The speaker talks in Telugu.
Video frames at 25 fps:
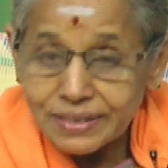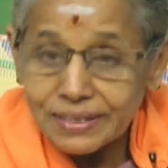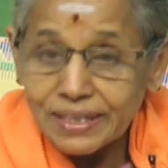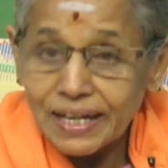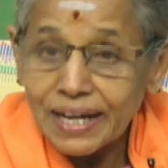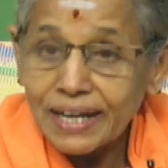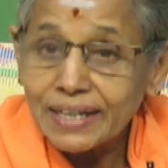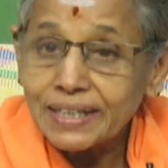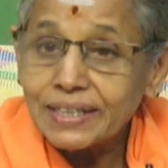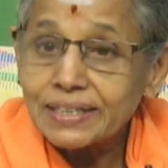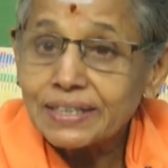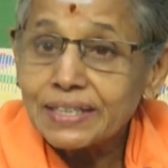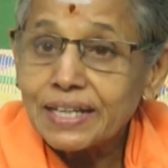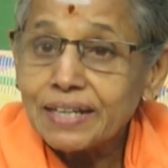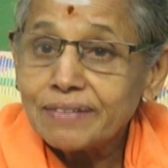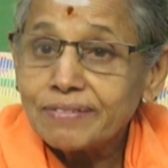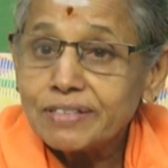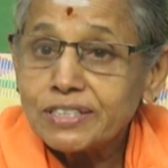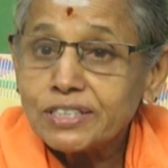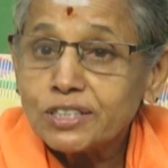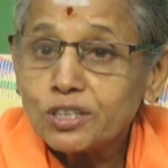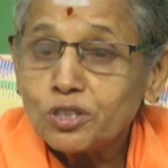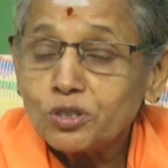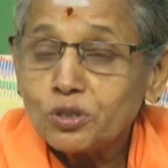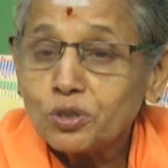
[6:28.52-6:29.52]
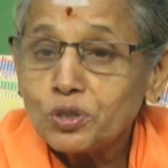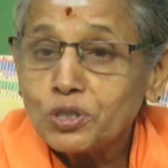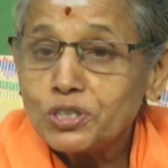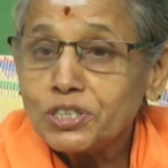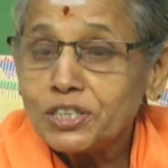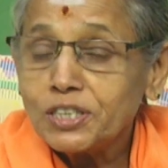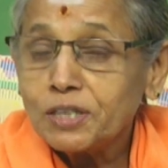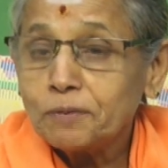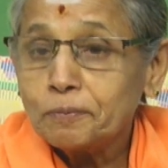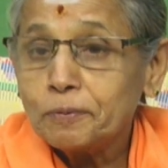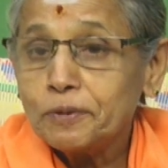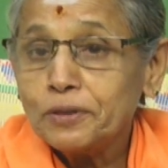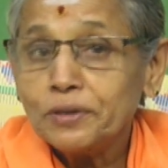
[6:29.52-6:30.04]
జాగ్రత్త అవస్థలోకి
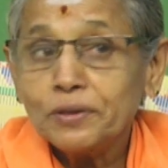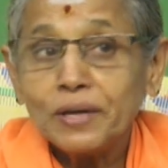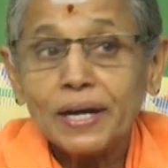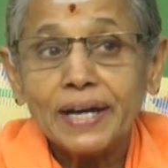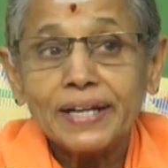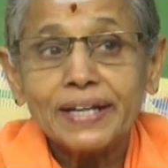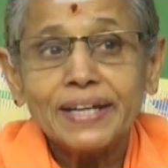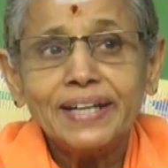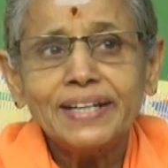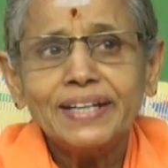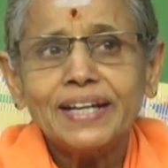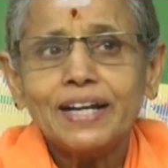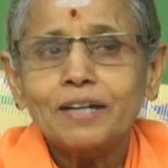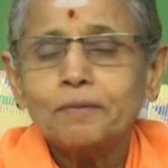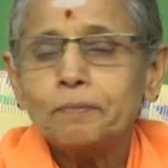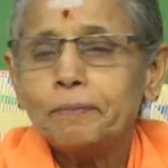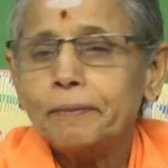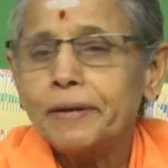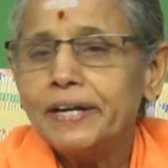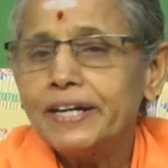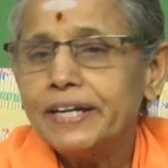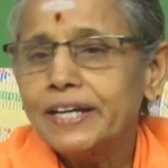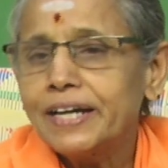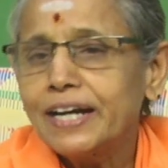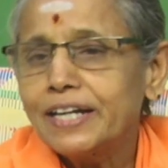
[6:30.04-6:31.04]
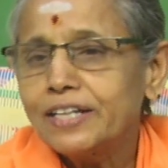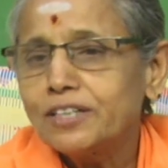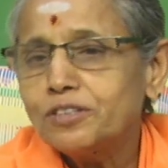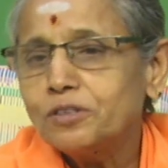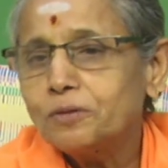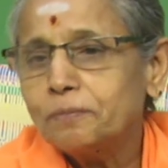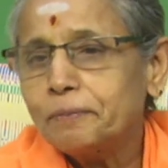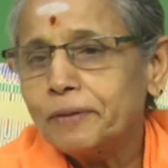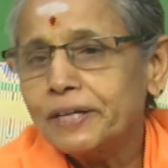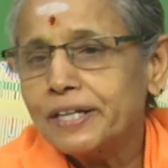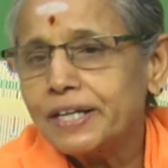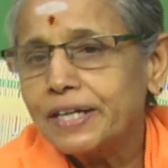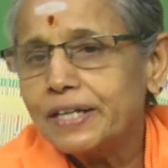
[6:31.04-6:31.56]
వచ్చినప్పుడు అరే నాకు పెళ్లి కాలేదు
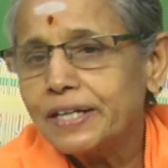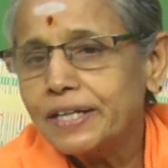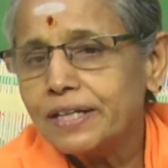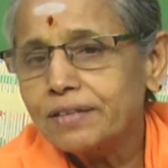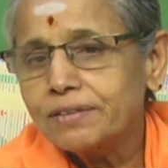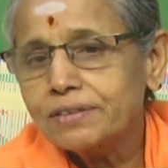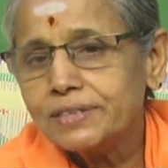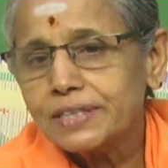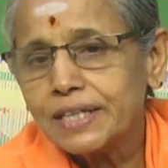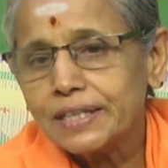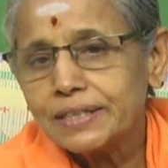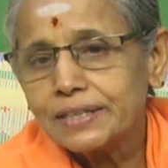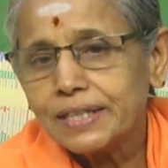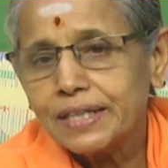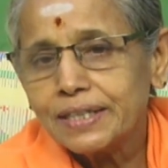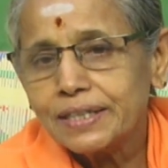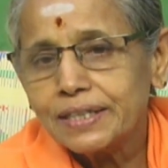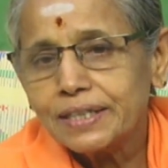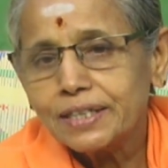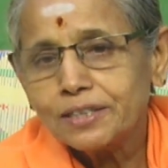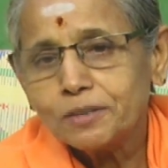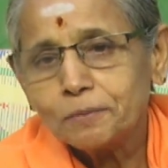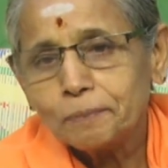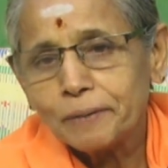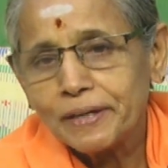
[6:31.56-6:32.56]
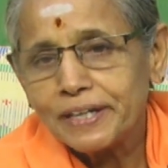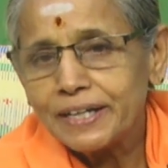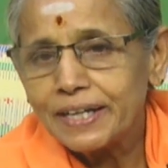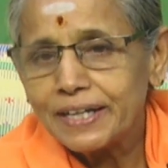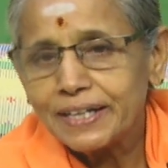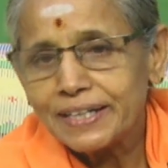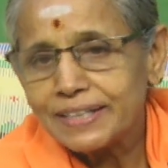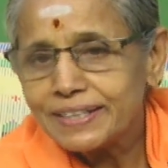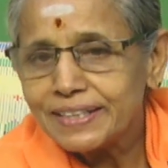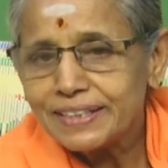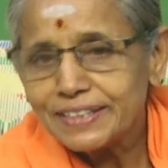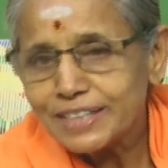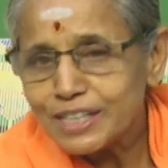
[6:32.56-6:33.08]
పిల్లలు లేరు సంతానం లేదు పెళ్ళం
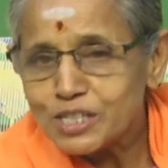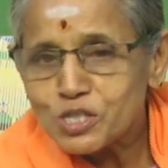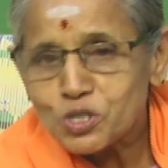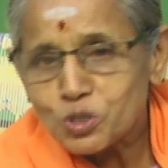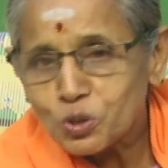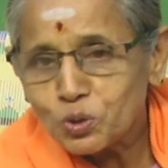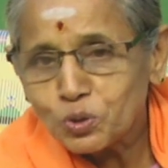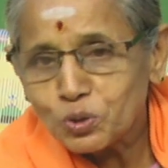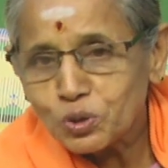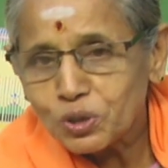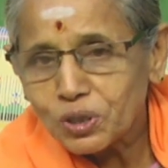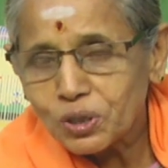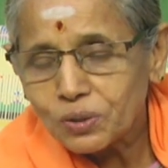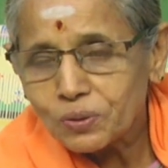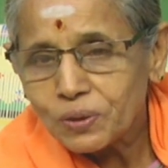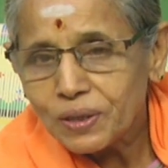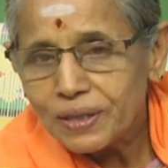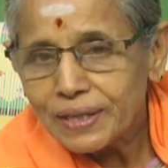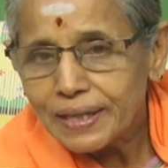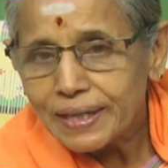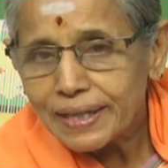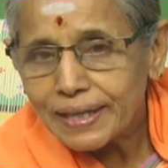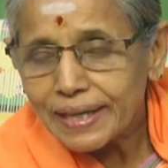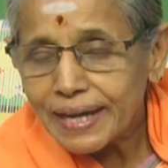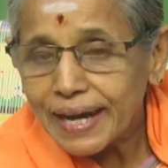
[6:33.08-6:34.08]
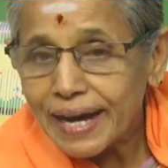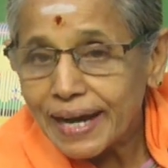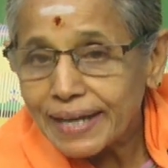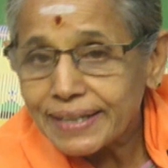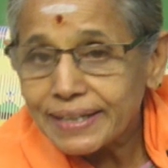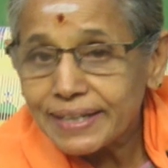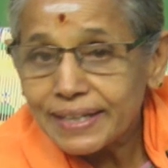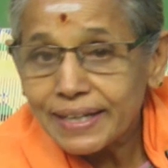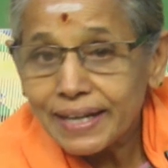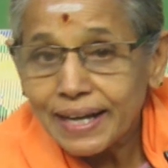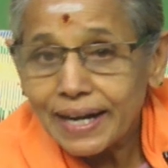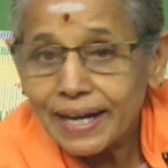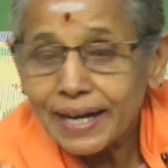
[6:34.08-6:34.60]
లేదని తెలుసుకుంటున్నావు
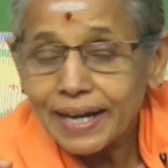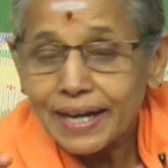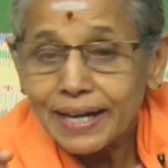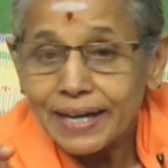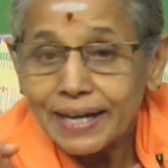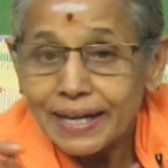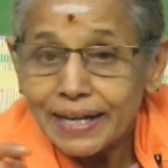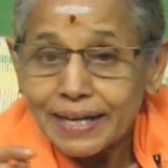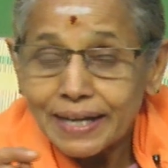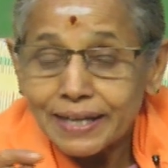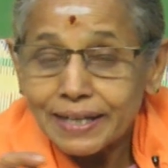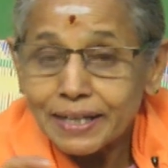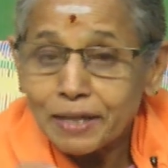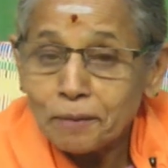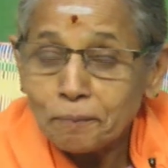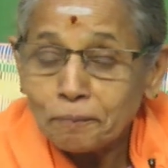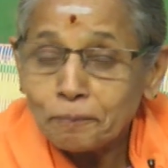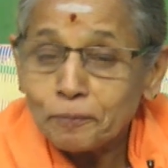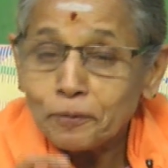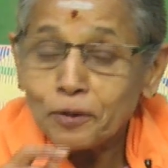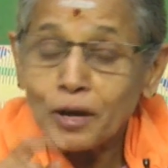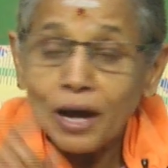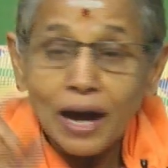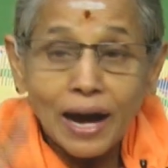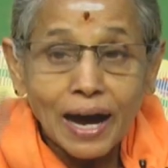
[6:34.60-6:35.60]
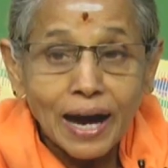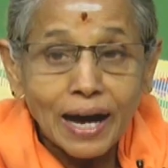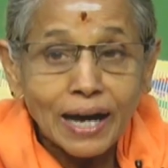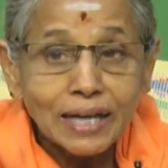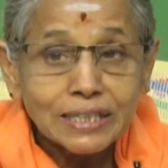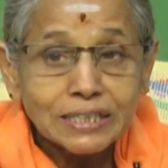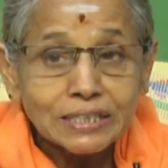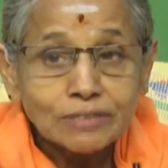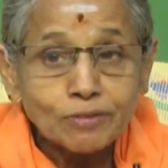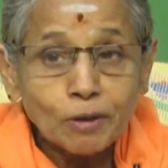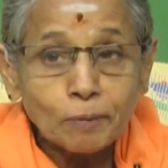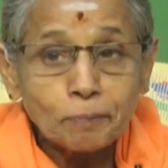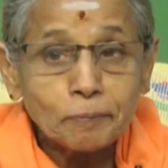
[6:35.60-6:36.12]
కానీ ఇప్పుడు ఆ
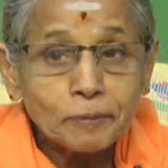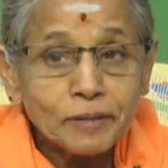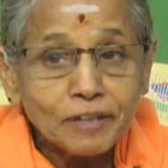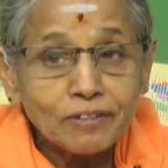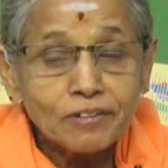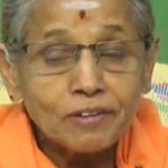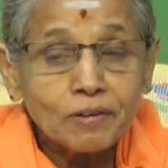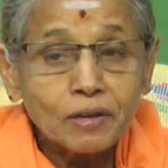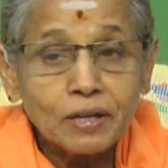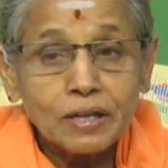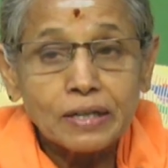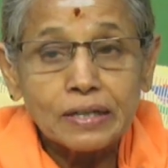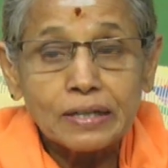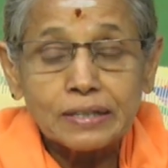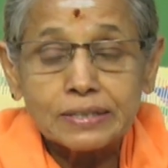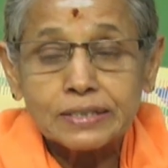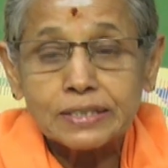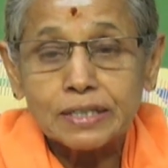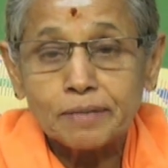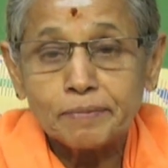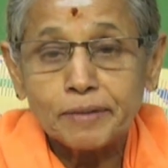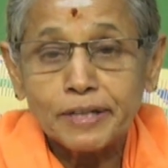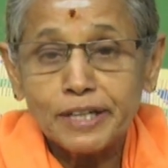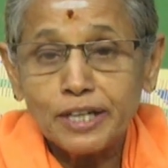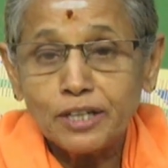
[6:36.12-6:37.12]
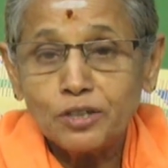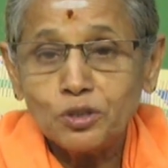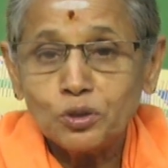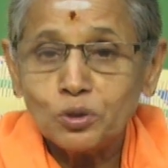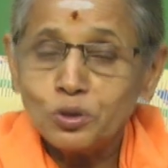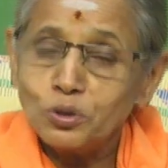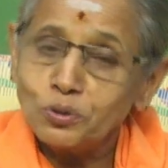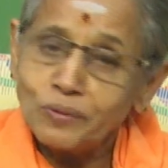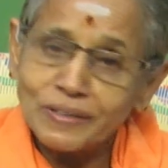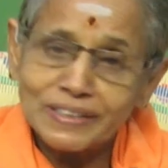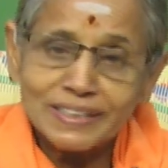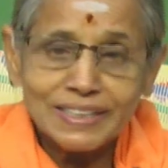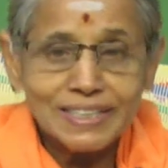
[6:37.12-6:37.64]
స్వప్న సమయంలో
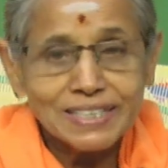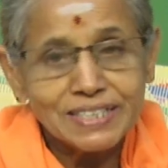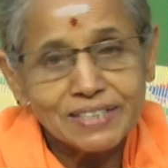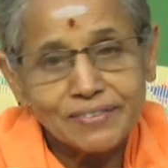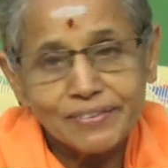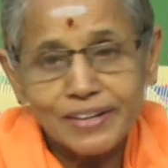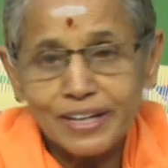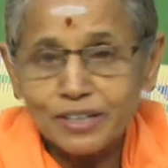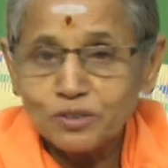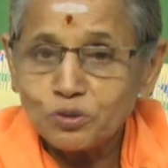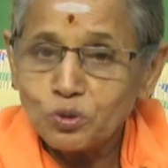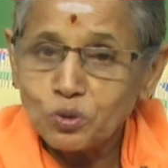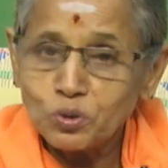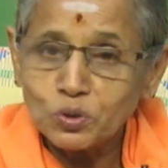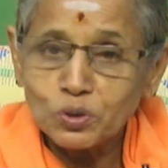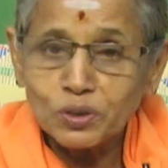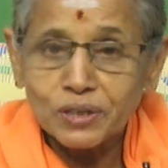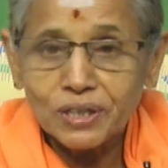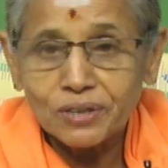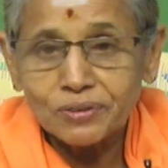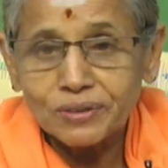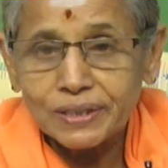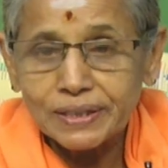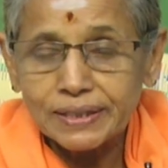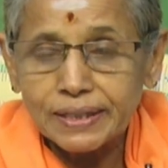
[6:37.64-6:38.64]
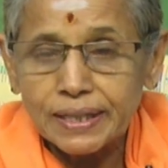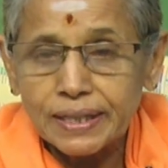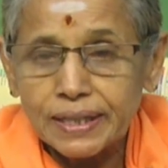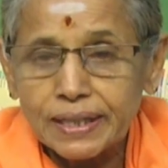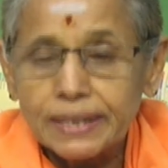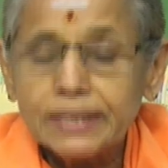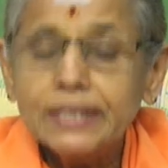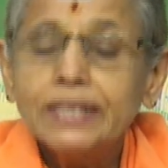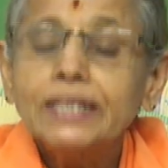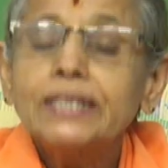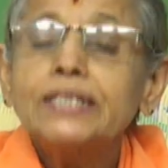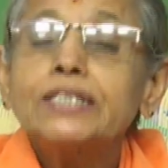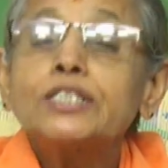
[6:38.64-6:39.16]
నువ్వు అది నిజమే అనుకుంటున్నావు కదా
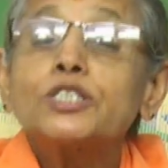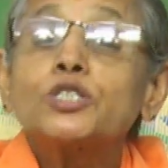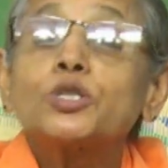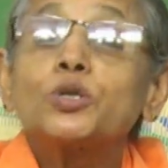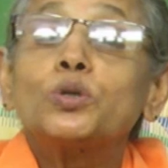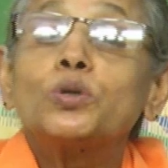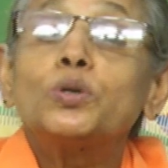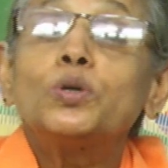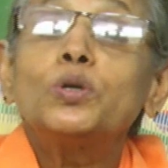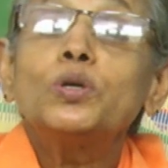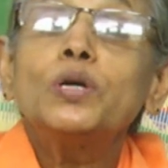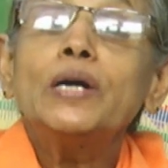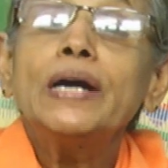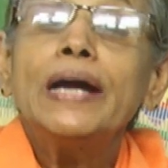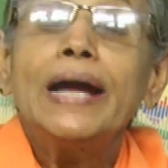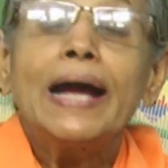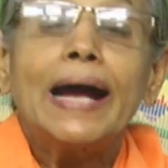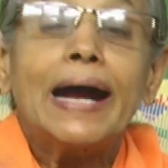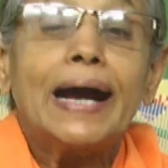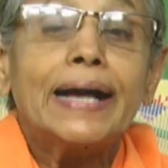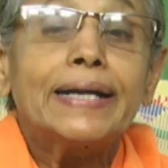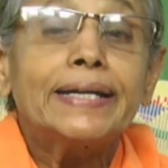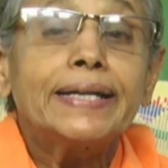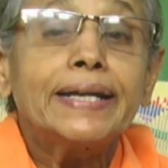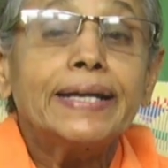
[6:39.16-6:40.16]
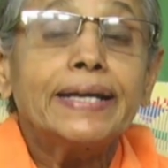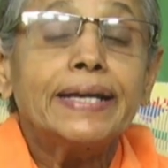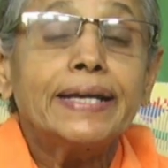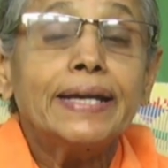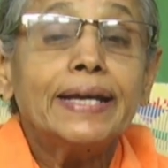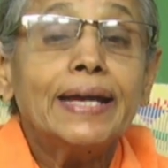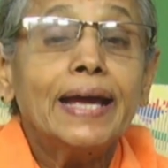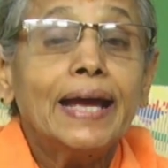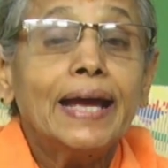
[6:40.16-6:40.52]
సో అంటే